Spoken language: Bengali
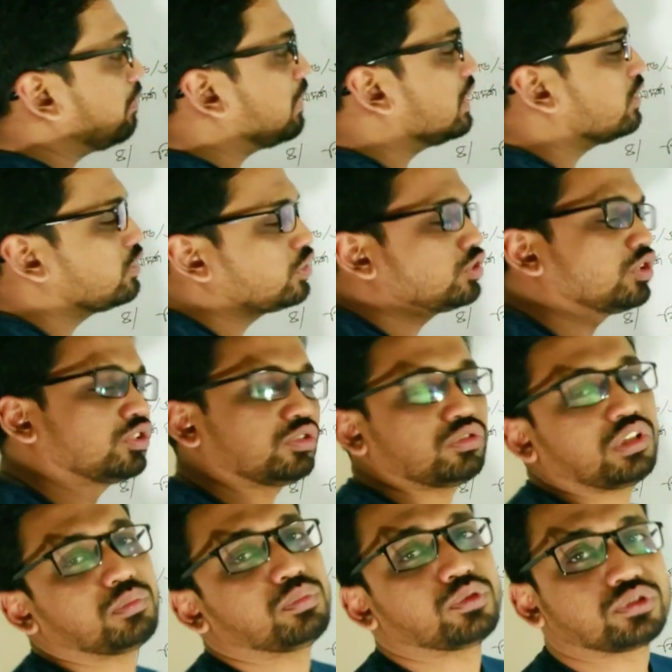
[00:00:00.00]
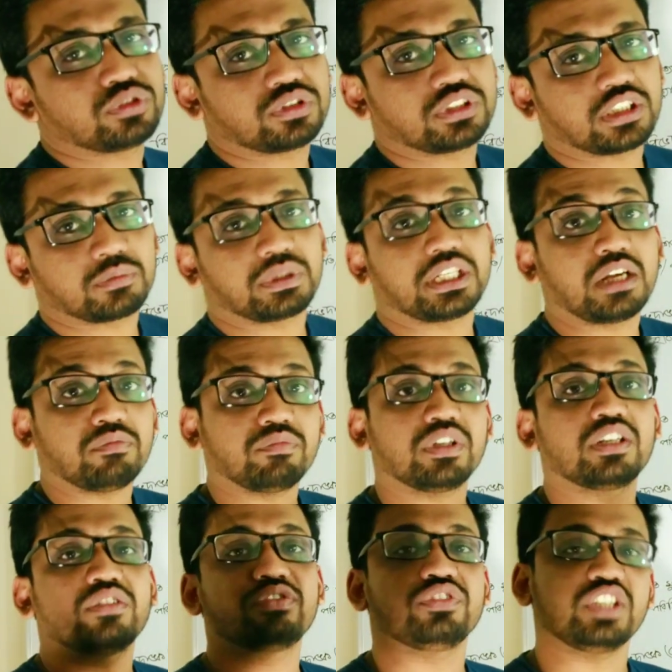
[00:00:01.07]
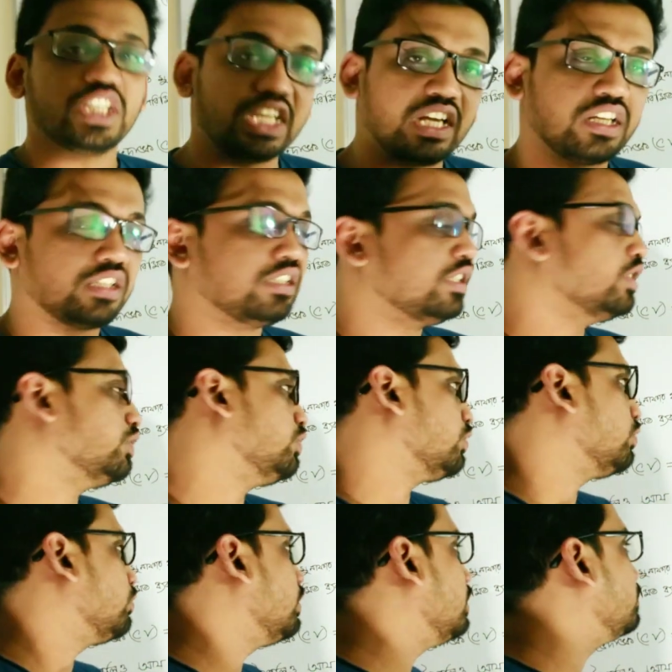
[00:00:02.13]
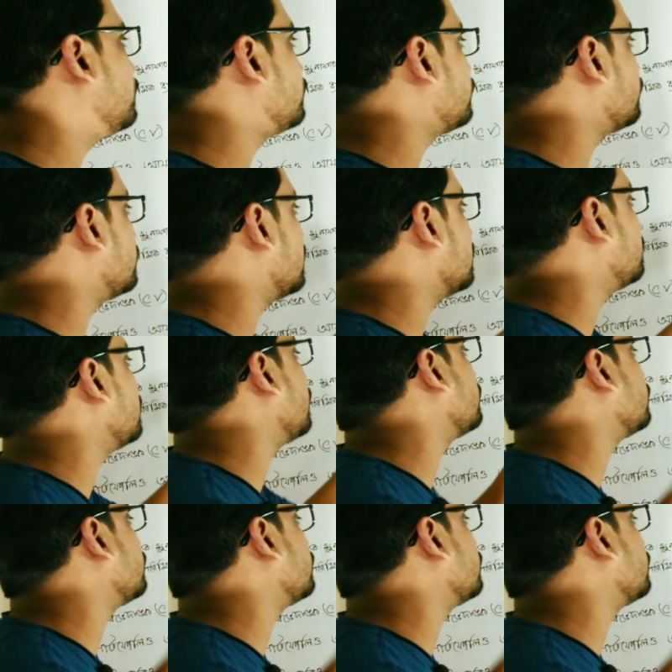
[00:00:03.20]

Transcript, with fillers: এন মানে হচ্ছে যতগুলো বছর থাকবে নাম্বার অফ ইয়ার যতগুলো বছর থাকবে